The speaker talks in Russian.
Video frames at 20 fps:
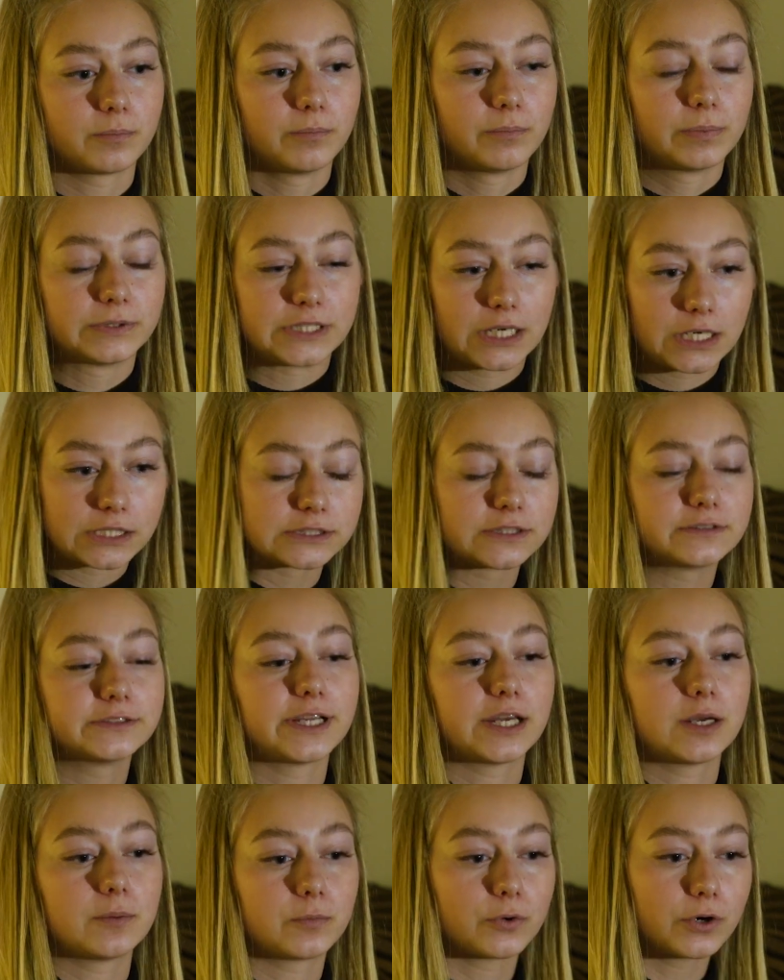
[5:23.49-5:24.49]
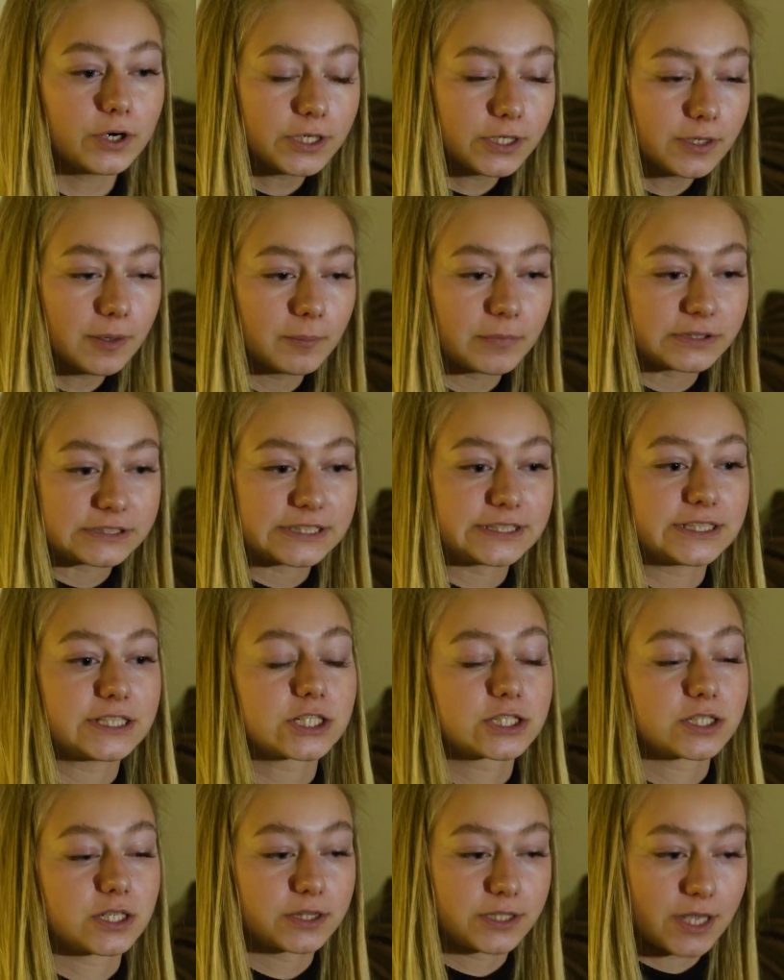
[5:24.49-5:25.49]
Была головная боль, была
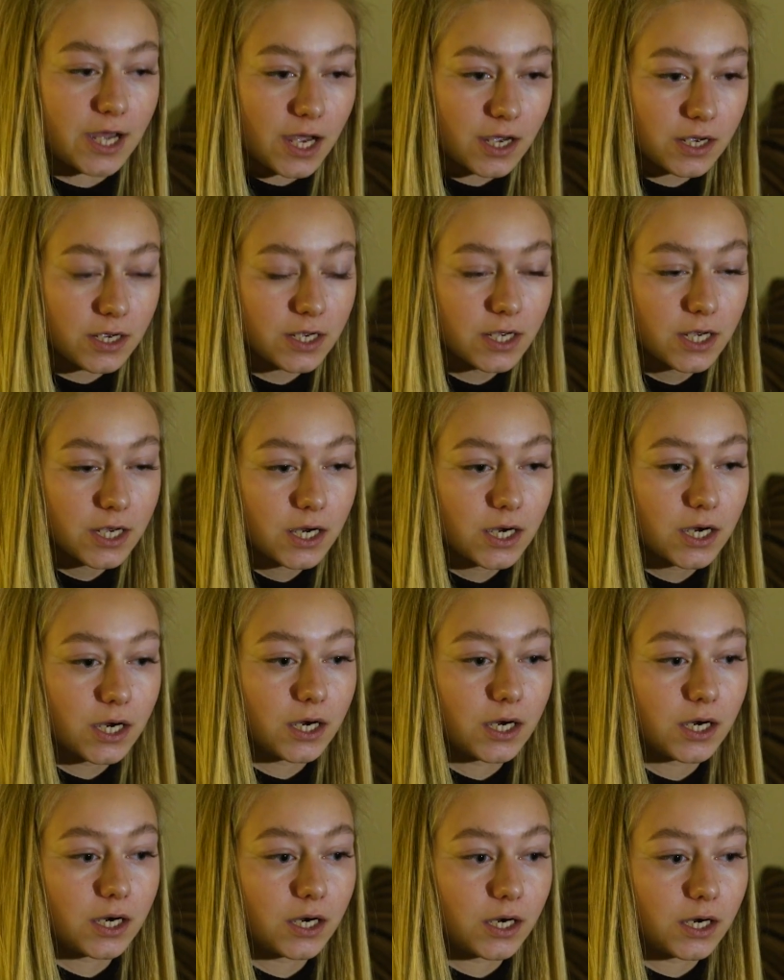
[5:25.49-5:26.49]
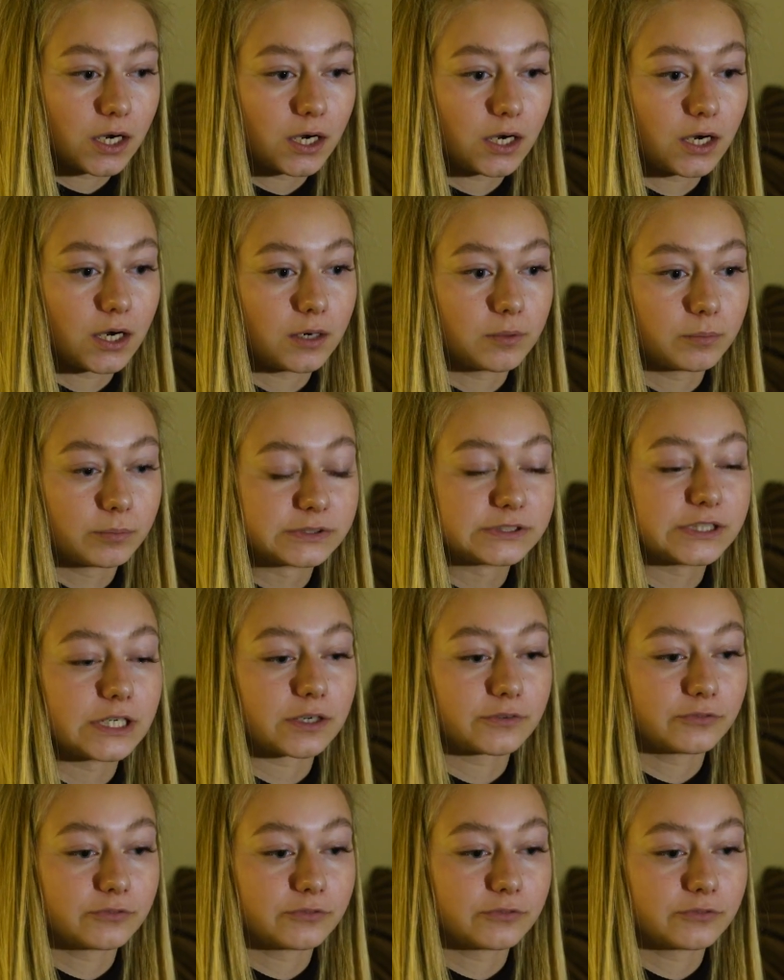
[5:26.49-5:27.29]
тошнота, а, была